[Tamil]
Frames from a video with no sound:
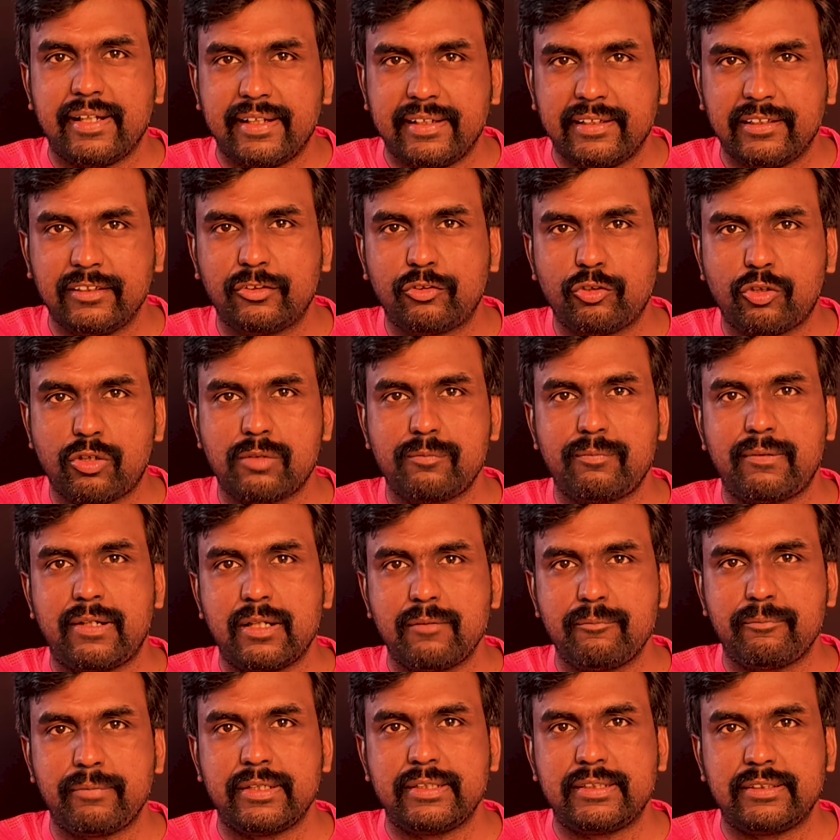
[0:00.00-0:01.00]
இது
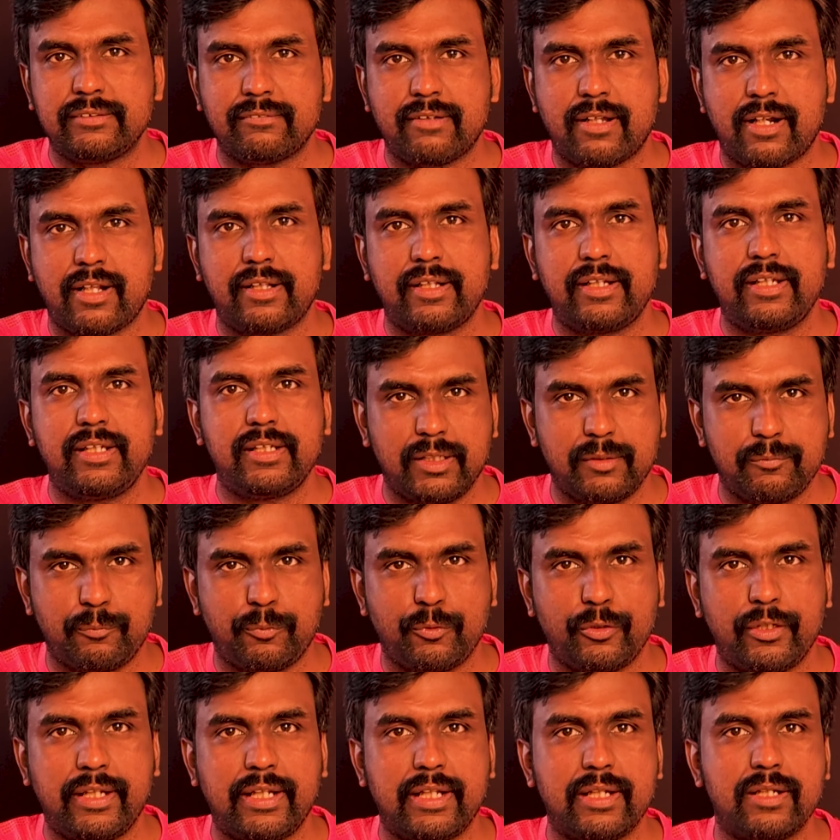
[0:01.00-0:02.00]
தொடர்பான பேச்சுவார்த்தை
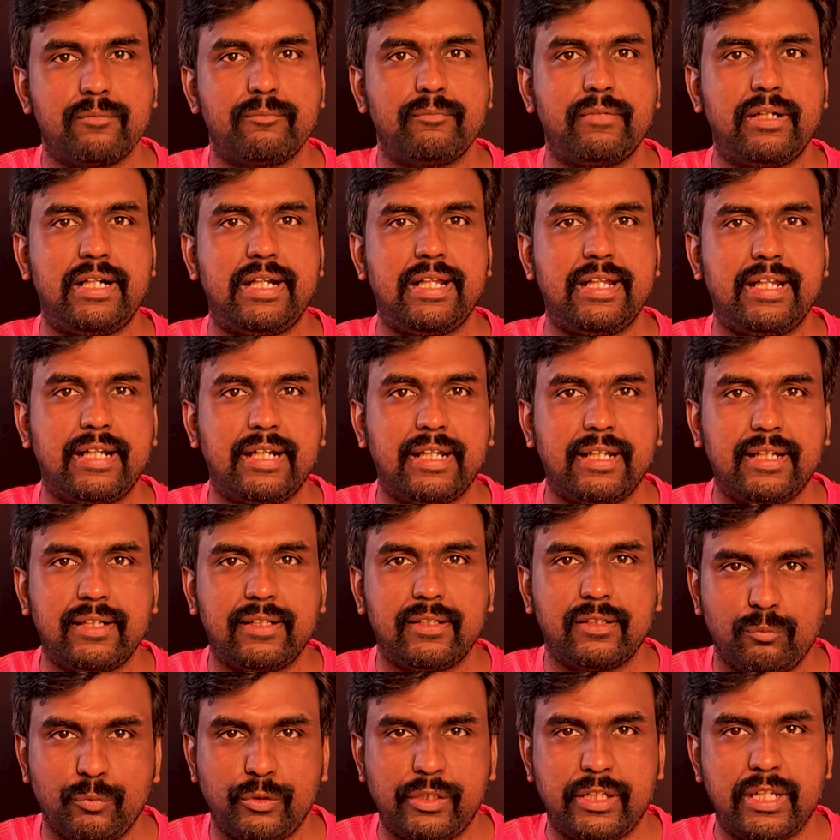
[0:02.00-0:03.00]
இப்போதைய மீட்டிங்கில்
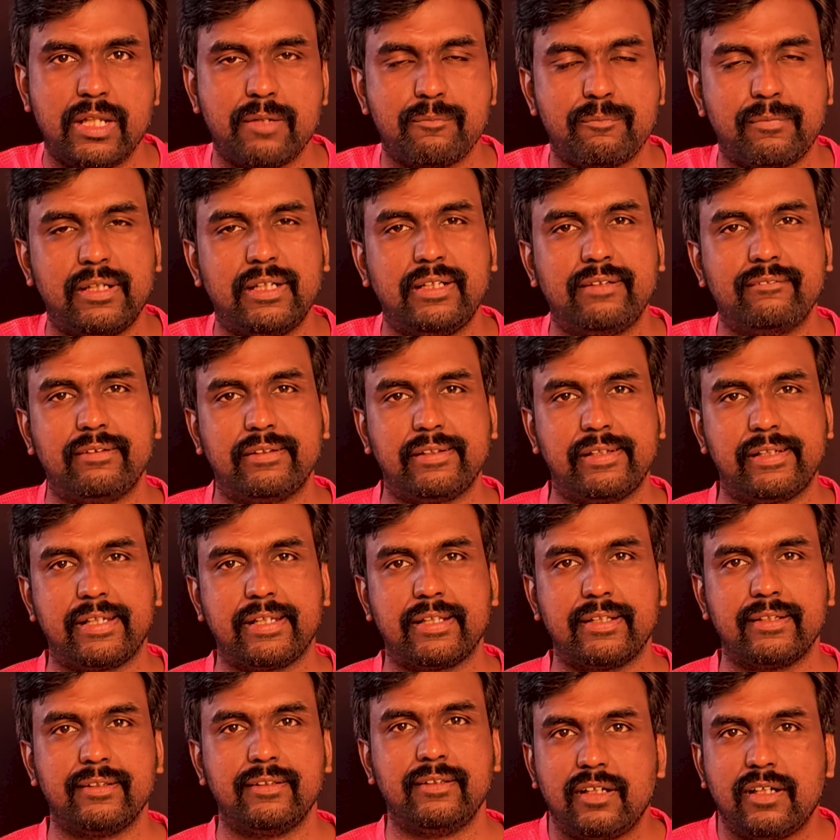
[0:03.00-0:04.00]
முக்கிய பங்கு
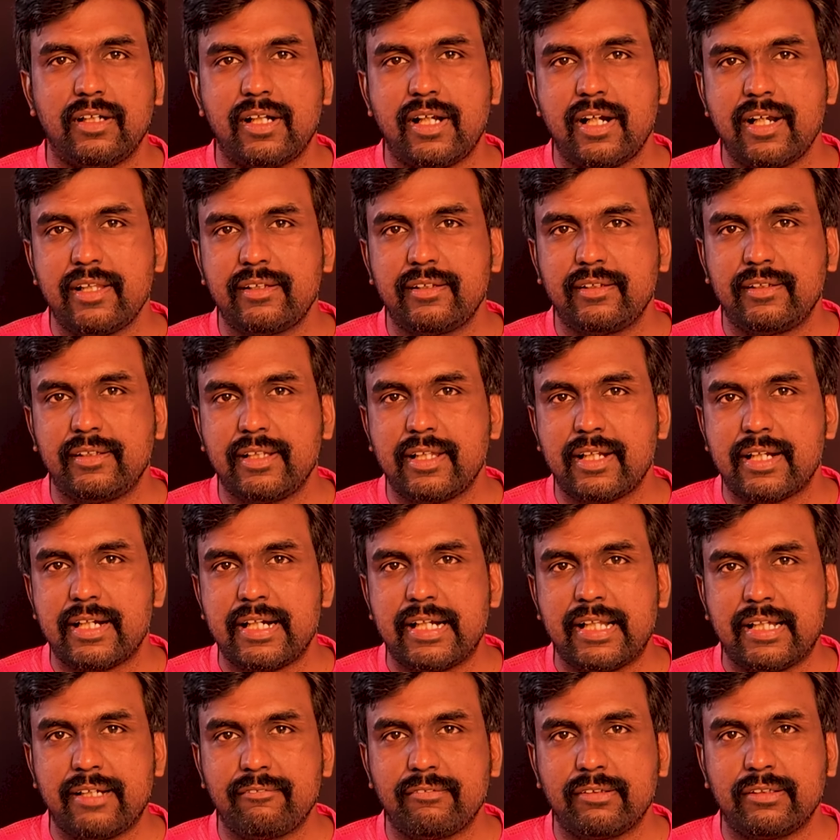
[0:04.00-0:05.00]
வகிக்குது அடுத்தது
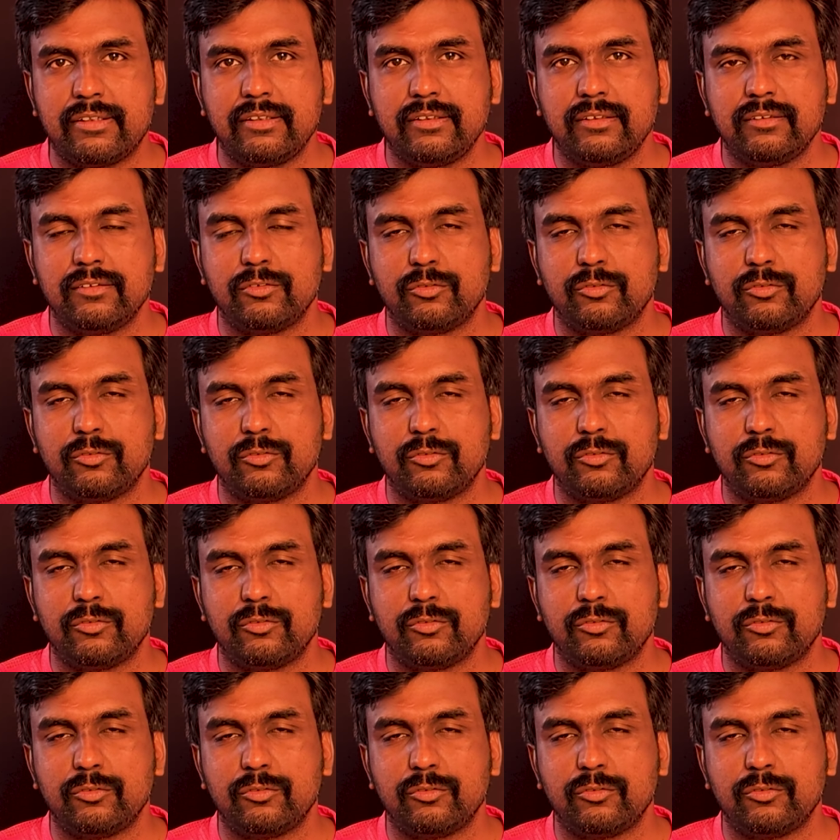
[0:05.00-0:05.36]
ரெண்டாவது